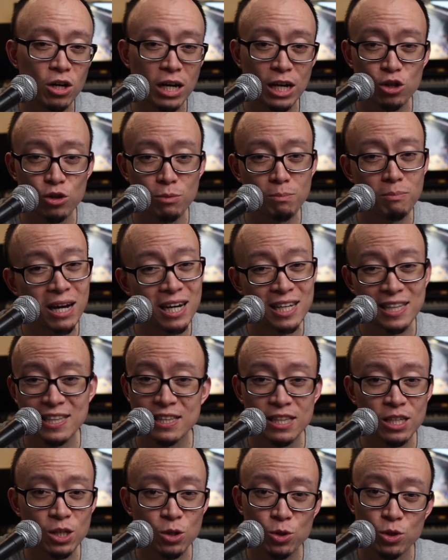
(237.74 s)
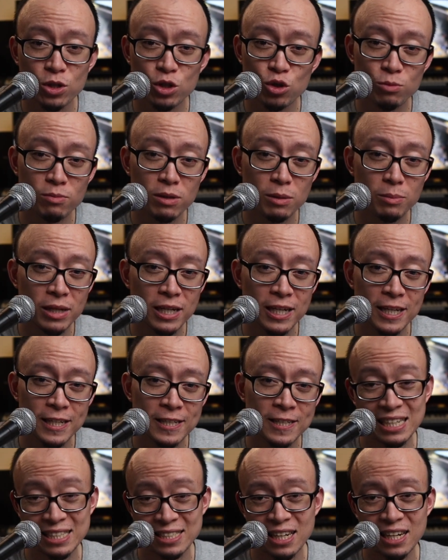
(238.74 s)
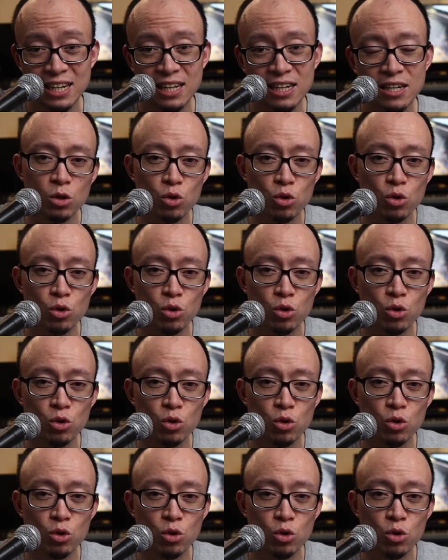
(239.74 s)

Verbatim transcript: Ngayon, bakit hindi ko ito bibilhin? Isa lang,